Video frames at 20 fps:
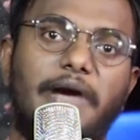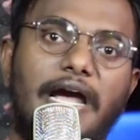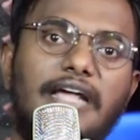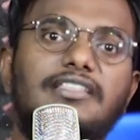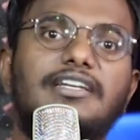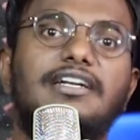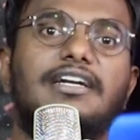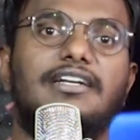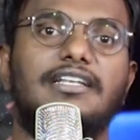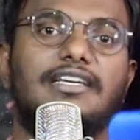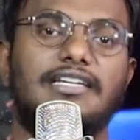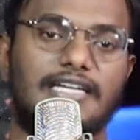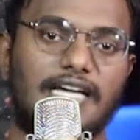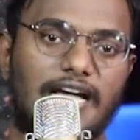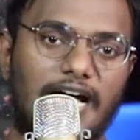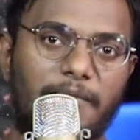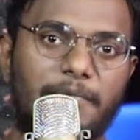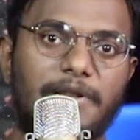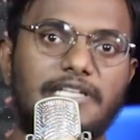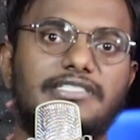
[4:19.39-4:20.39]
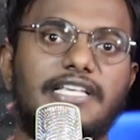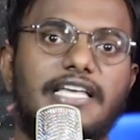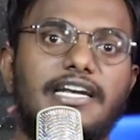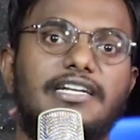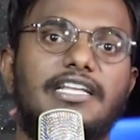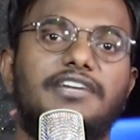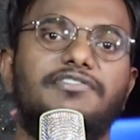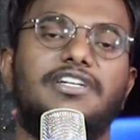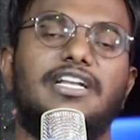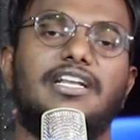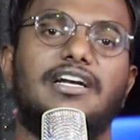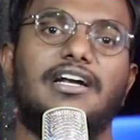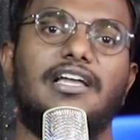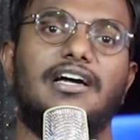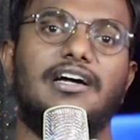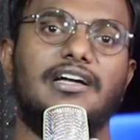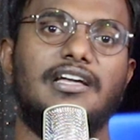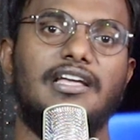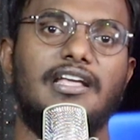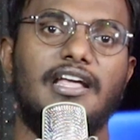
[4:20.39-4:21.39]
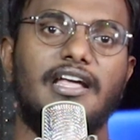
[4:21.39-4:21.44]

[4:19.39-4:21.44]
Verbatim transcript: பயந்துக்கிட்டு அப்படியே சைலண்டாக விட்டுருக்கலாம்